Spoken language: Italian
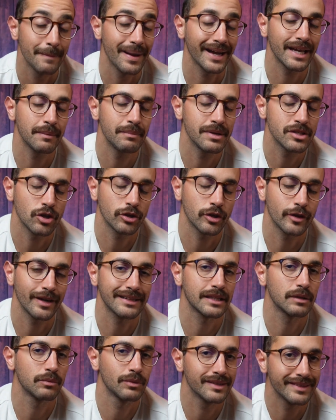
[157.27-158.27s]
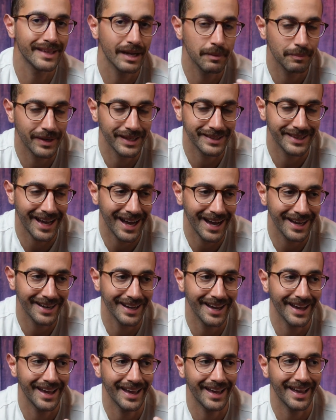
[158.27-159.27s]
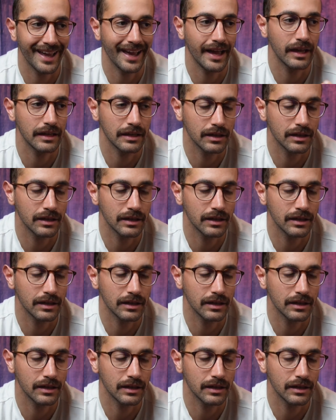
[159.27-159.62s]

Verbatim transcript: ma che bisogna un attimo interpretare e